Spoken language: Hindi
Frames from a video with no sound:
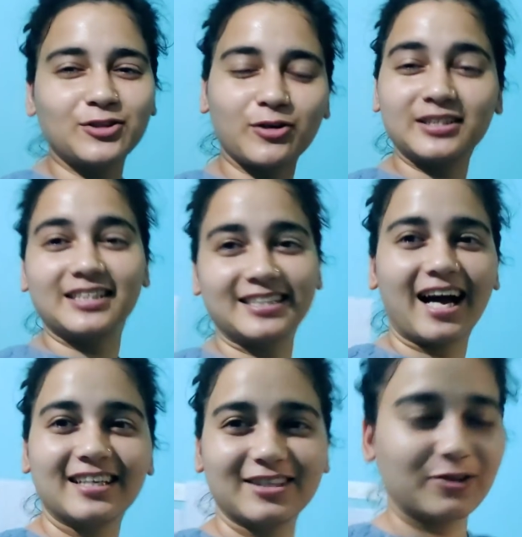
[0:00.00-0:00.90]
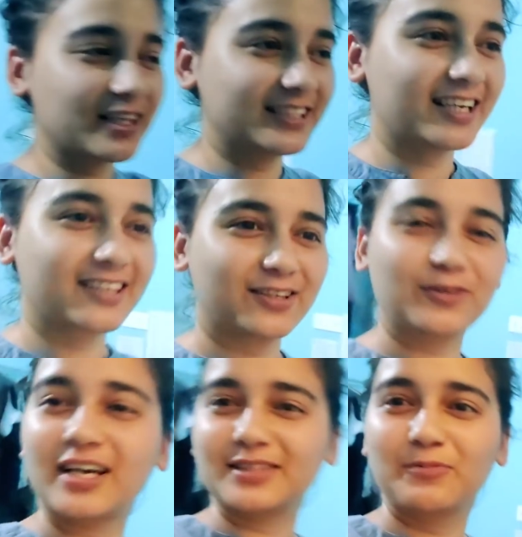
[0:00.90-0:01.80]
है ना जो जिसके हाथ से थोड़ा अच्छा लगता है
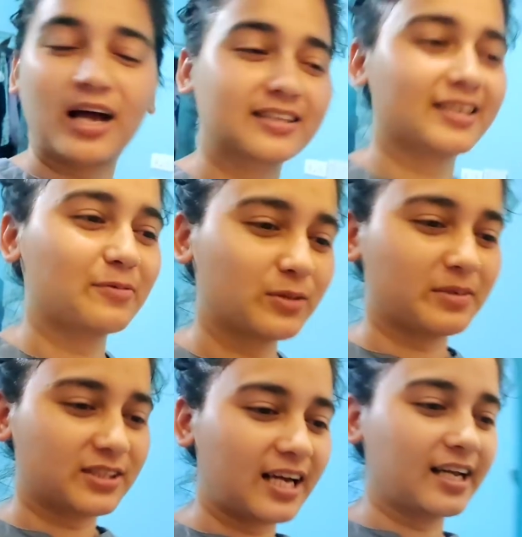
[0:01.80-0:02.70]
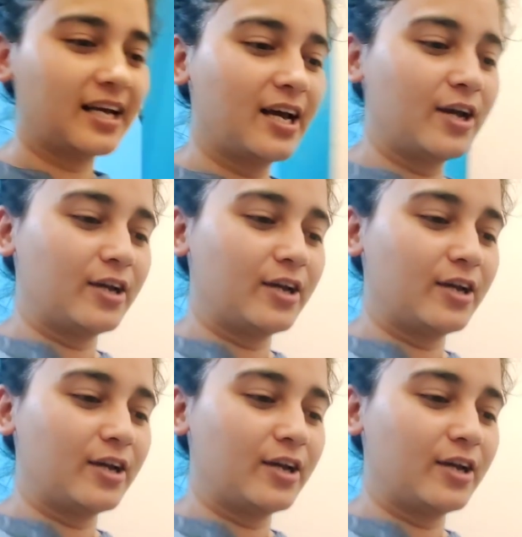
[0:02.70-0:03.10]
तो दादी बुलाती है मुझे मसाले